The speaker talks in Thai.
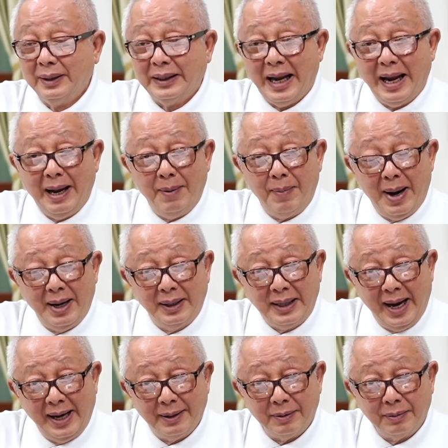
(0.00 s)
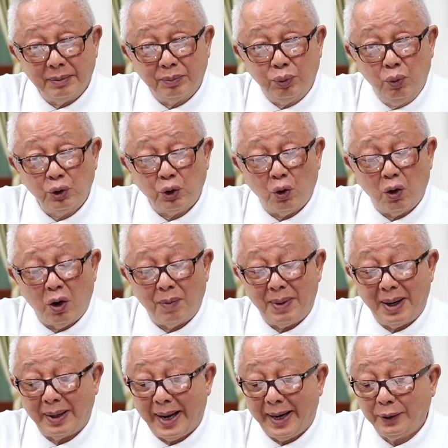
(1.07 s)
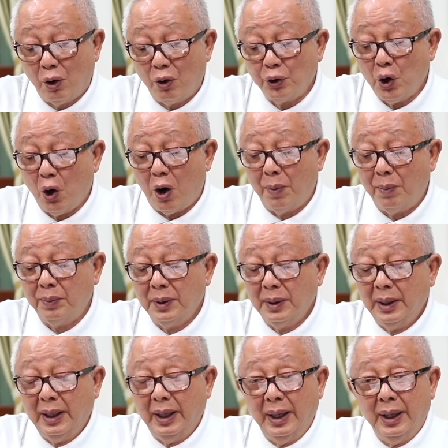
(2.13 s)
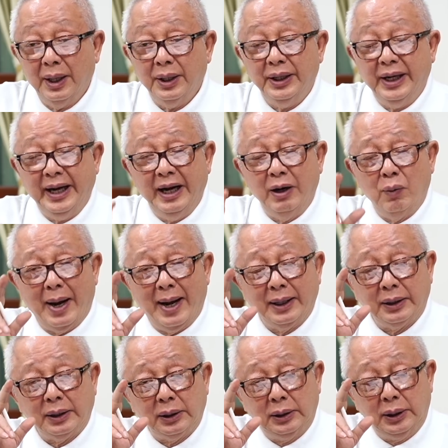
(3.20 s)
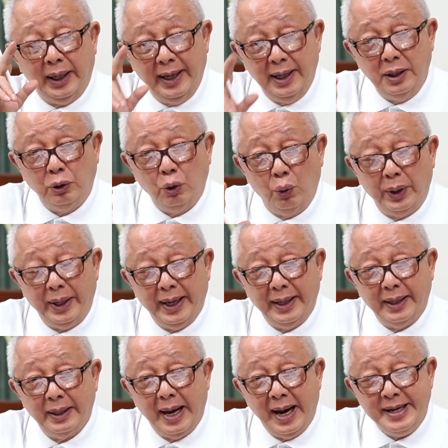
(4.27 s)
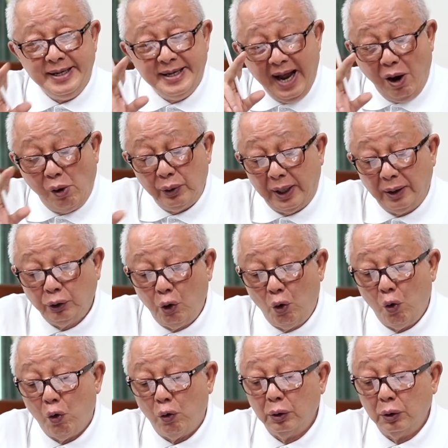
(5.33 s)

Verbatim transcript: แต่บางท่านผู้ส่งออกบางรายต้องยอมดีกว่าทิ้งทุเรียนให้เน่าทั้งตู้